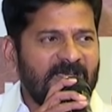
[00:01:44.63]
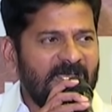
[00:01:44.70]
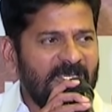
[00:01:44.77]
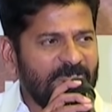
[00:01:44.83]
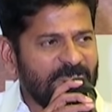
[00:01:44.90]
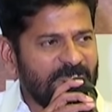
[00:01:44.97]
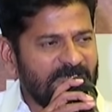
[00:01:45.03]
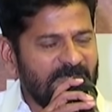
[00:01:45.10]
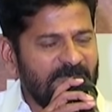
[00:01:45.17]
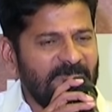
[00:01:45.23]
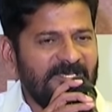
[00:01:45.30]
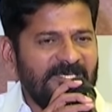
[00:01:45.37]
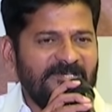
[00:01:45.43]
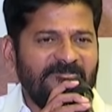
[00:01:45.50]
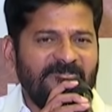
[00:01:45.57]
కలుషితం
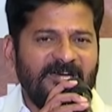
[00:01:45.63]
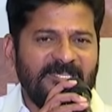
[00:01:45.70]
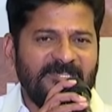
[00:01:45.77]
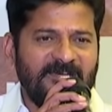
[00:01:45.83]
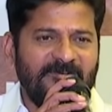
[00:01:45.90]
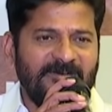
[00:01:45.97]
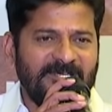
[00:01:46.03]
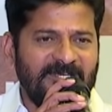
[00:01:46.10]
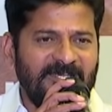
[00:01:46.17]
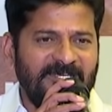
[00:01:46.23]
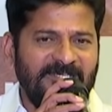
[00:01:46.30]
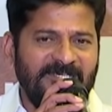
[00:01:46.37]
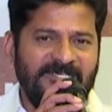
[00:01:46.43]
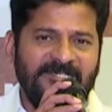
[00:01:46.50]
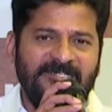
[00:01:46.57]
లేని
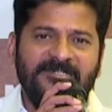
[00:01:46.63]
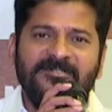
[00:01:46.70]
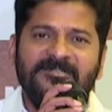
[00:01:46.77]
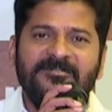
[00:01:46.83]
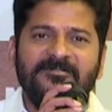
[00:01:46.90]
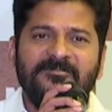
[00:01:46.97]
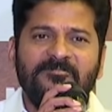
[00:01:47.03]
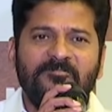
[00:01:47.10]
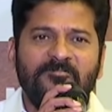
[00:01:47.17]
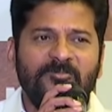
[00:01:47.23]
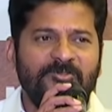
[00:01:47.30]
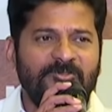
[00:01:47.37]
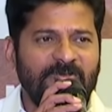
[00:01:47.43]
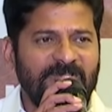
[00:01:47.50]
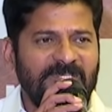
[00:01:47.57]
వాతావరణాన్ని
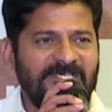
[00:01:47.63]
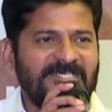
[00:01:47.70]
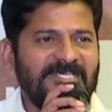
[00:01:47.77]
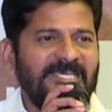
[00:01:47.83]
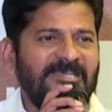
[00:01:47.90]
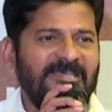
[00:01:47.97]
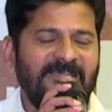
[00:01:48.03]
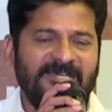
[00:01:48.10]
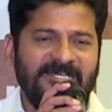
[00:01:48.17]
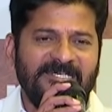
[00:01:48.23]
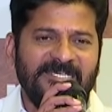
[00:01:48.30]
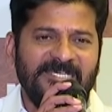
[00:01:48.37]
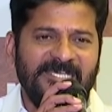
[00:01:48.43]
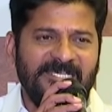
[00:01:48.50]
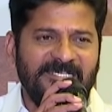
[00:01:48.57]
ముందుకు
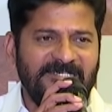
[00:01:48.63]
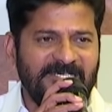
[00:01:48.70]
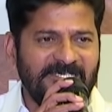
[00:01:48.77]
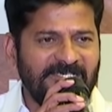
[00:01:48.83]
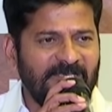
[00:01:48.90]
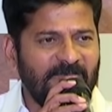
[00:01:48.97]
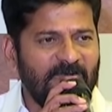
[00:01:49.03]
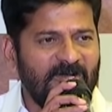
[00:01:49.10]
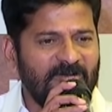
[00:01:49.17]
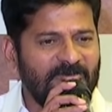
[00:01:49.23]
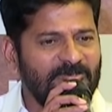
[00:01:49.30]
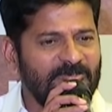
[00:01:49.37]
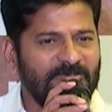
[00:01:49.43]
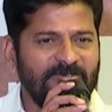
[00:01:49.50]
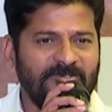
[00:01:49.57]
తీసుకెళ్లాలంటే ఏం చేస్తే
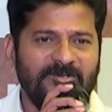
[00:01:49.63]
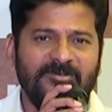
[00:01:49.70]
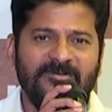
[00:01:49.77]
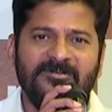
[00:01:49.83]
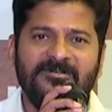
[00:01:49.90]
బాగుంటుందో